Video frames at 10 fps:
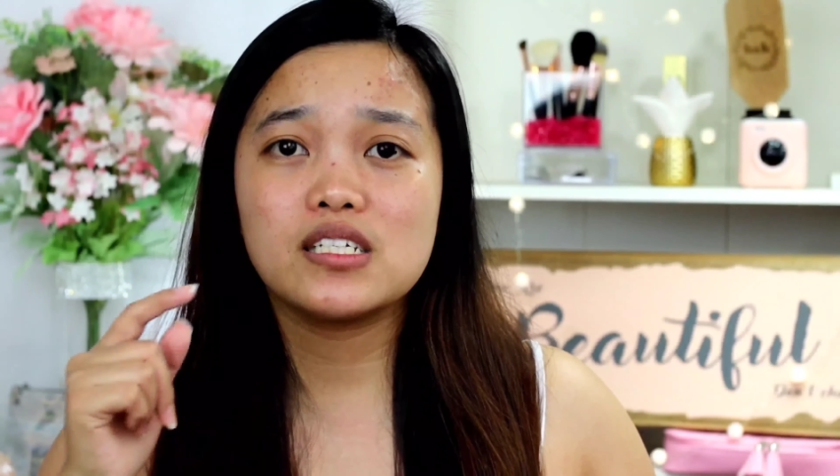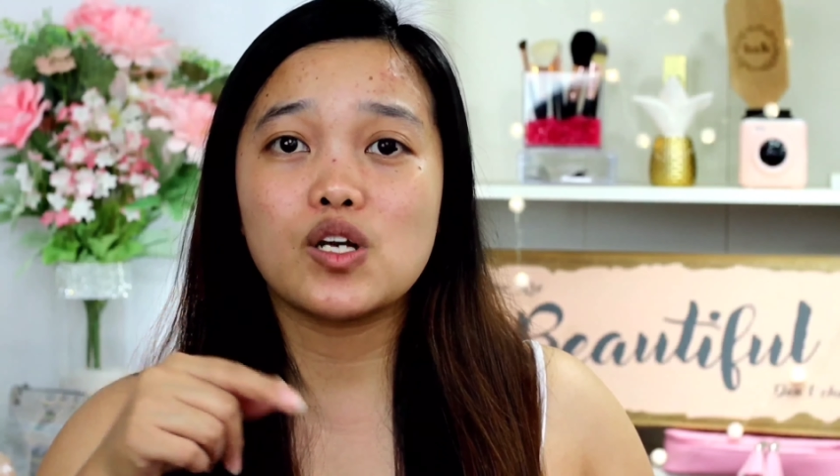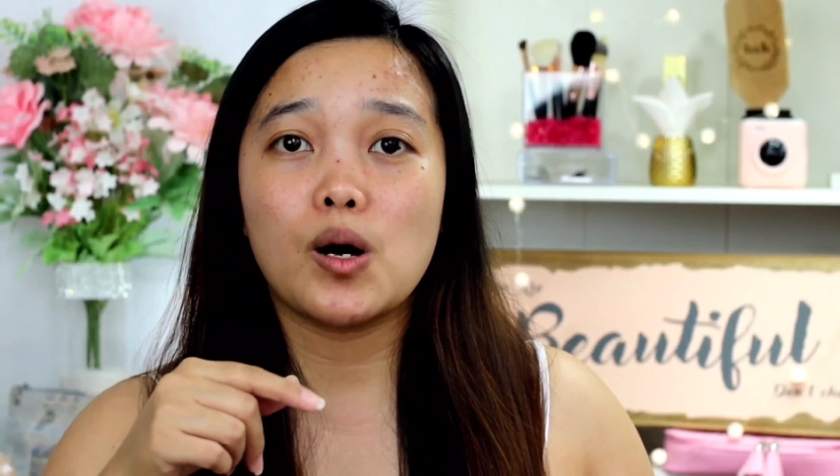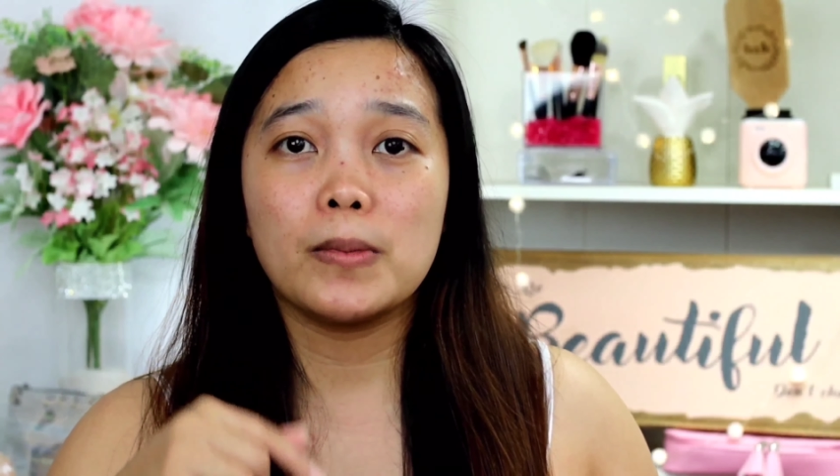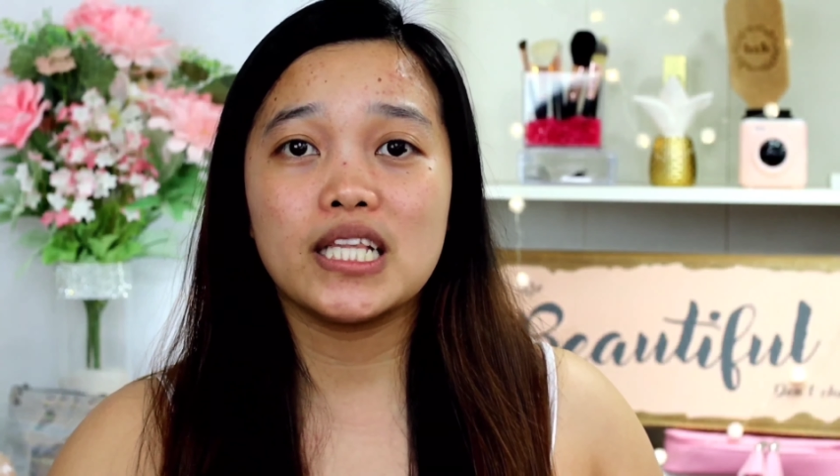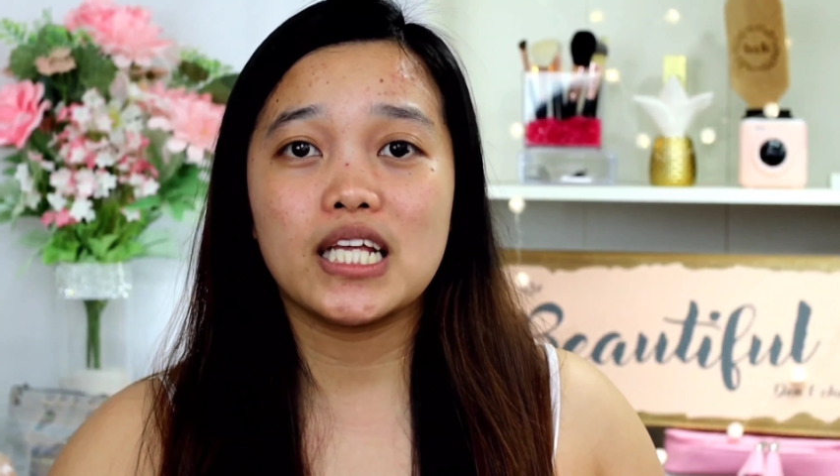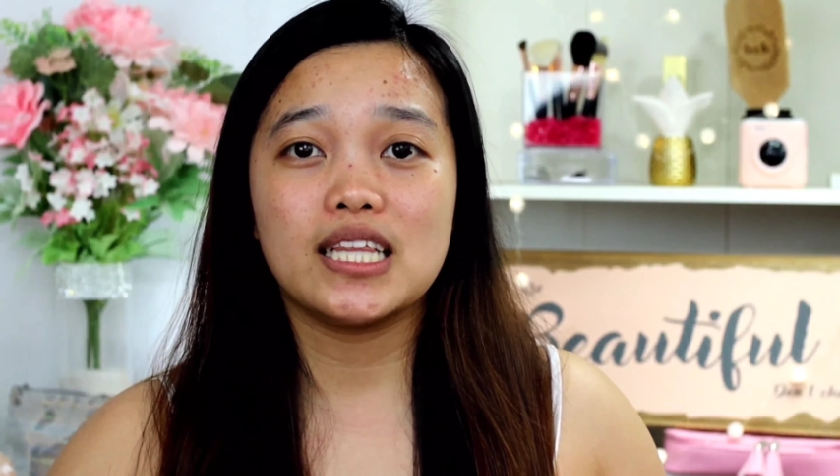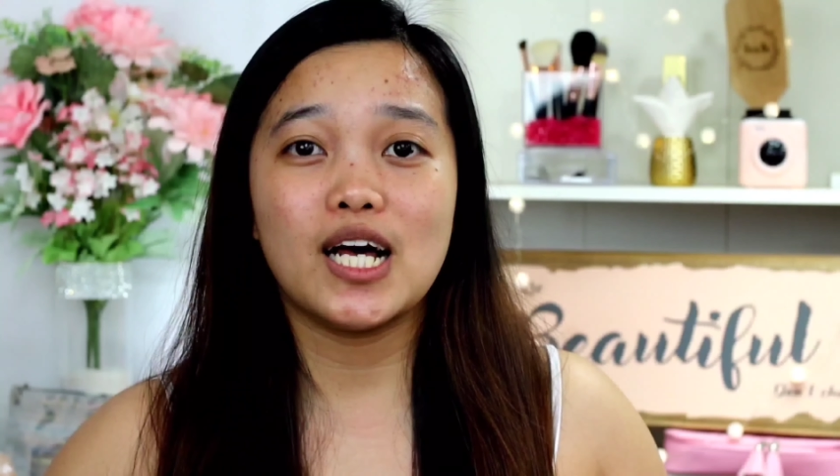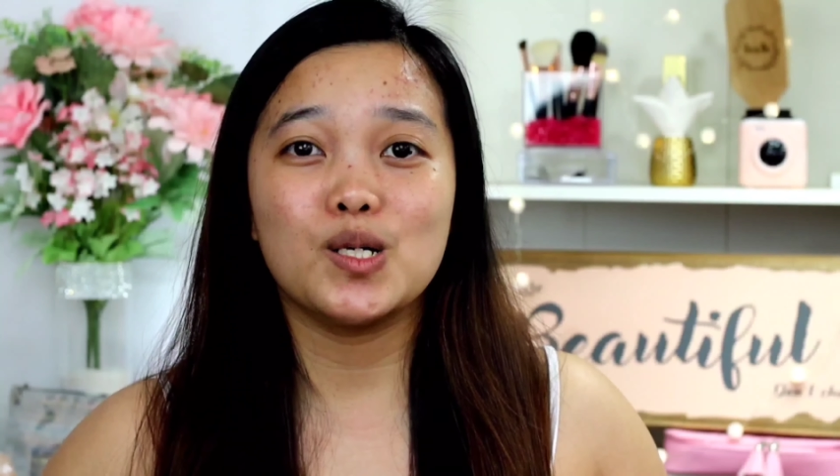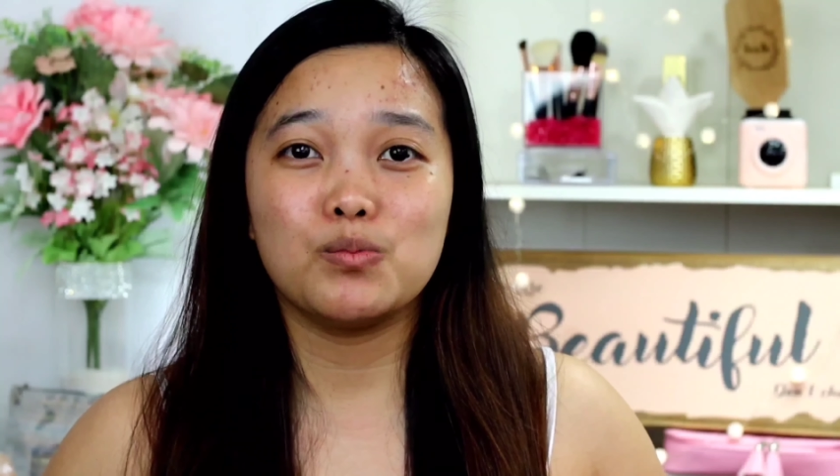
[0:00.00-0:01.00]
just comment
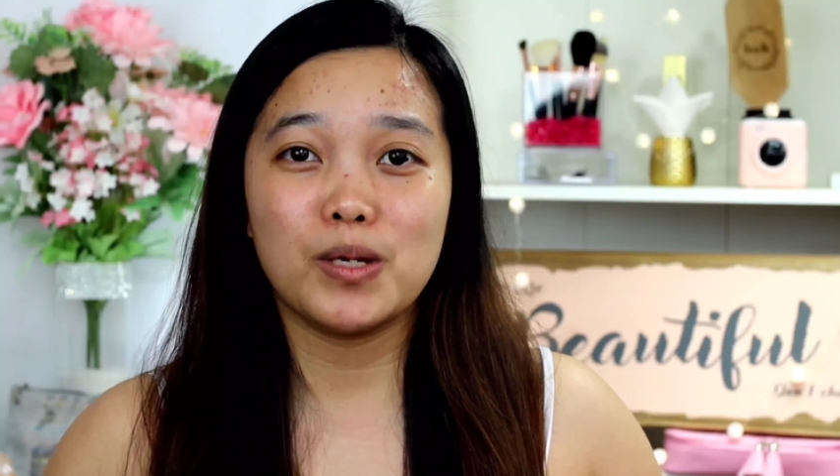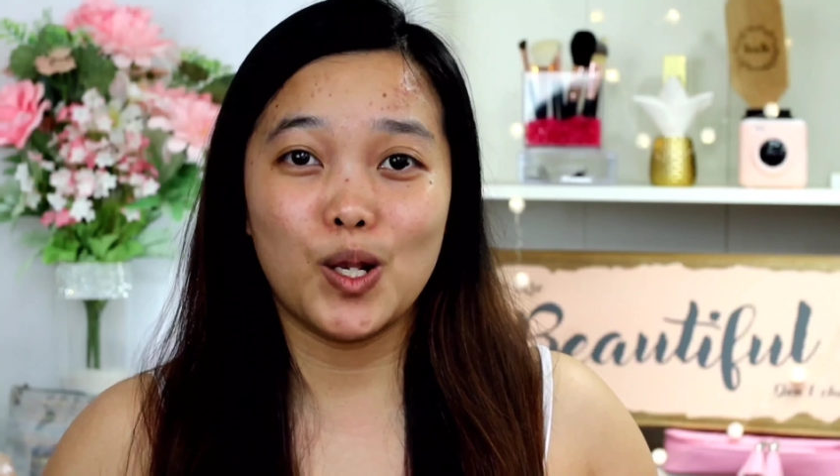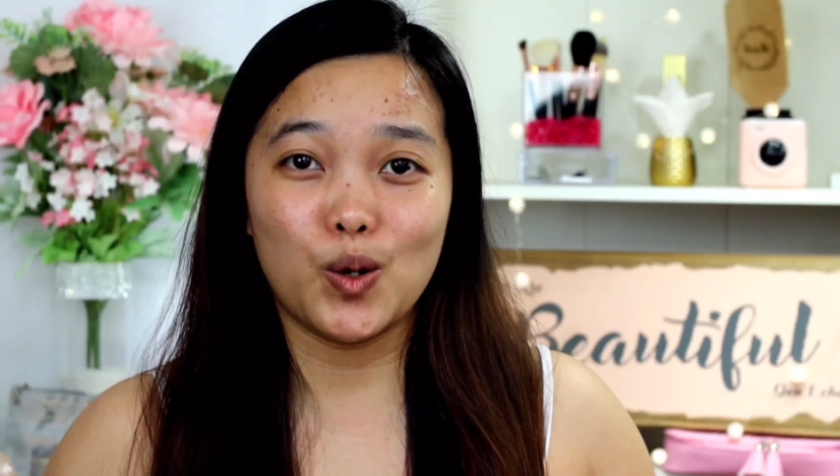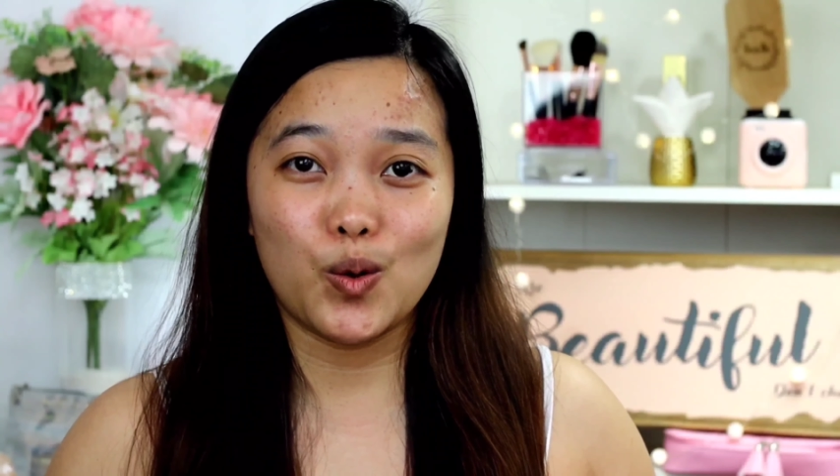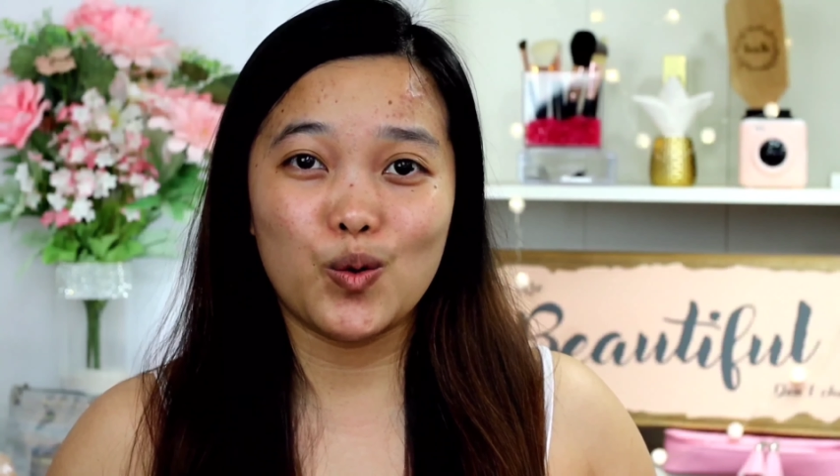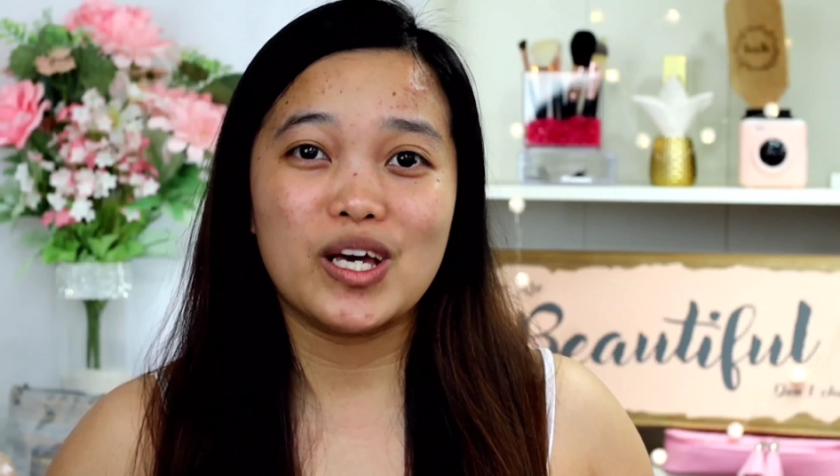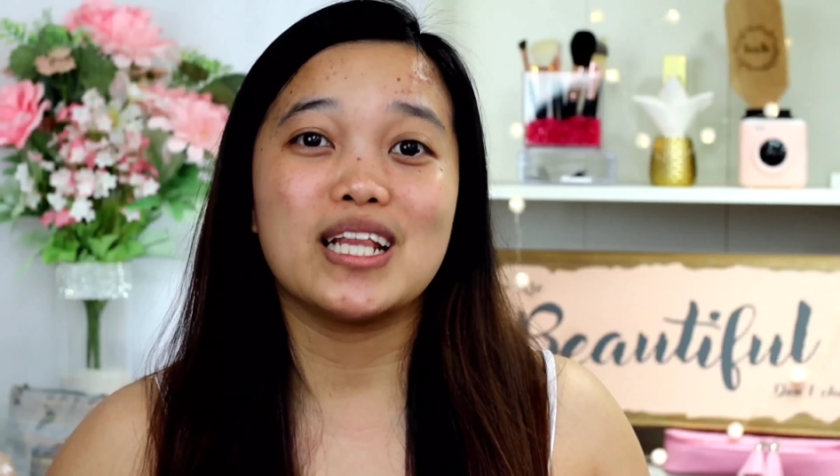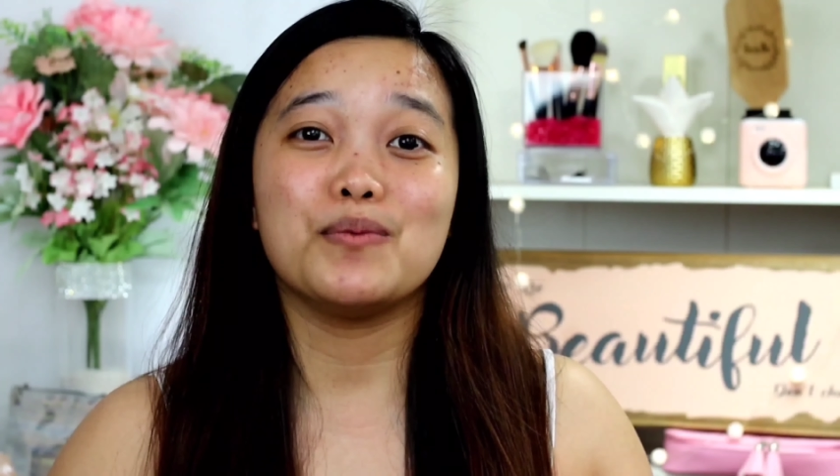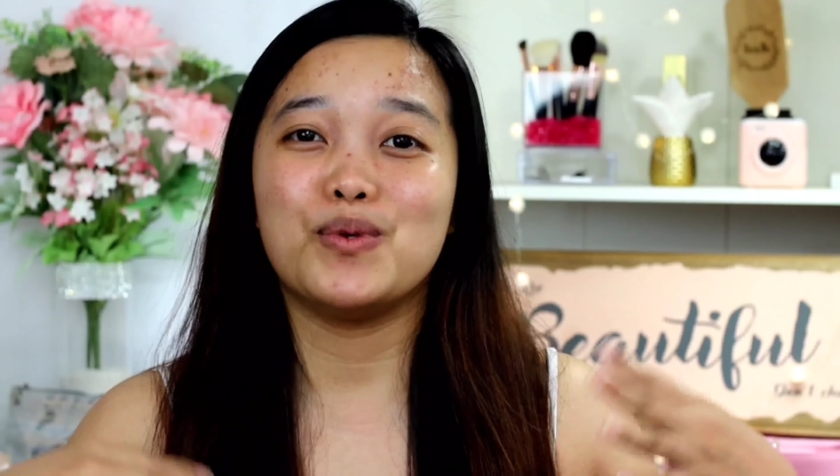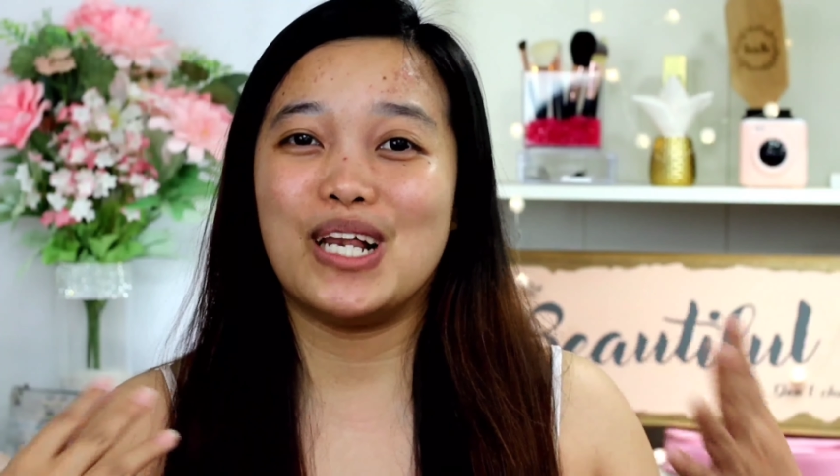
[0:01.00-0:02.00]
it down below
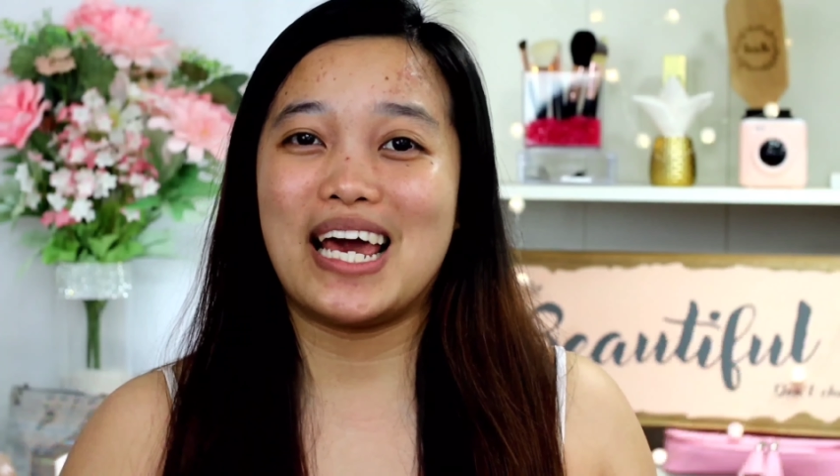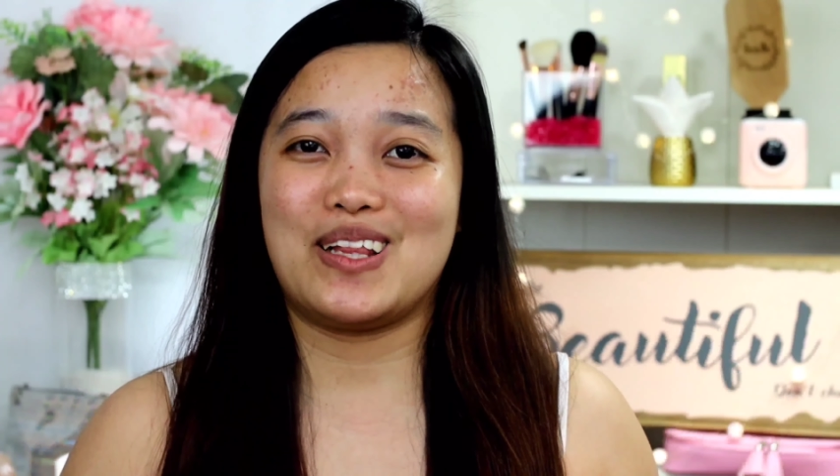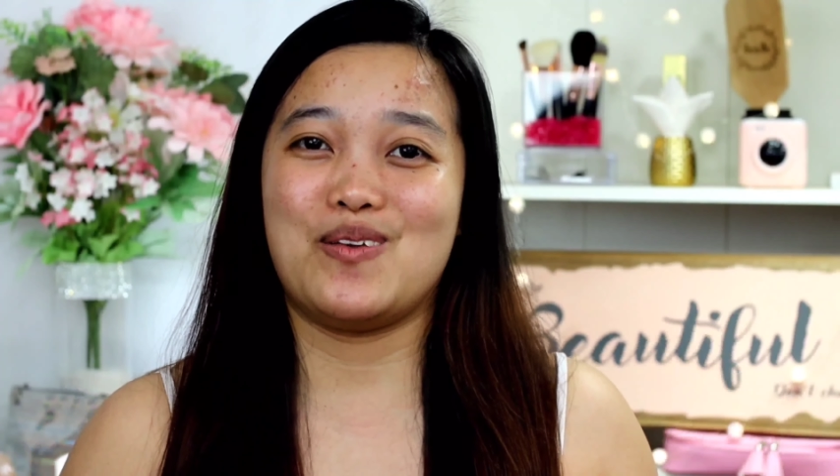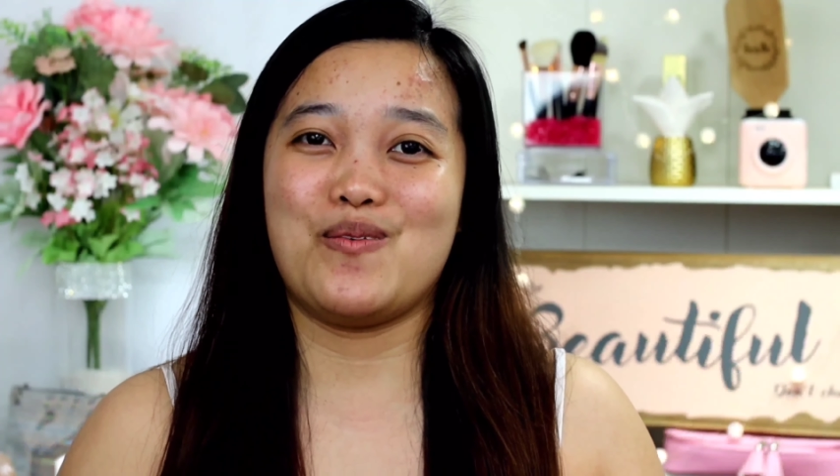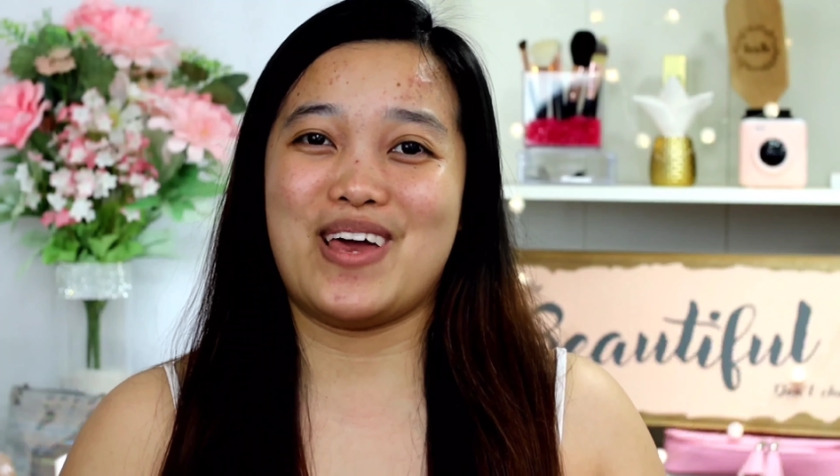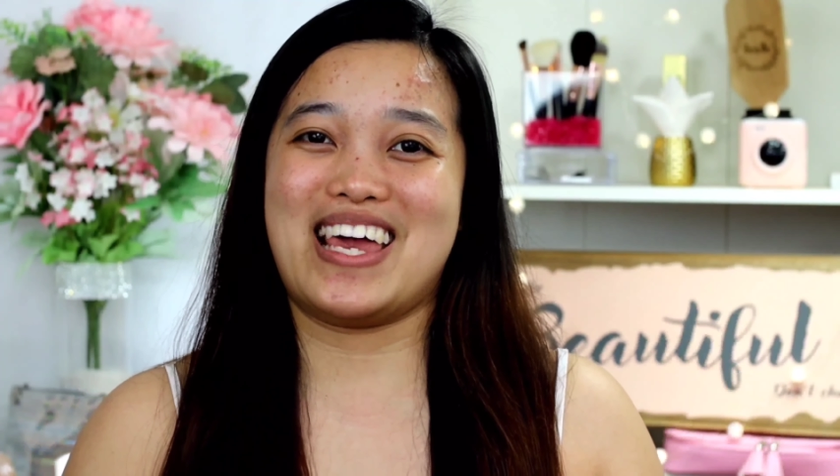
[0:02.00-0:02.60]
in a polite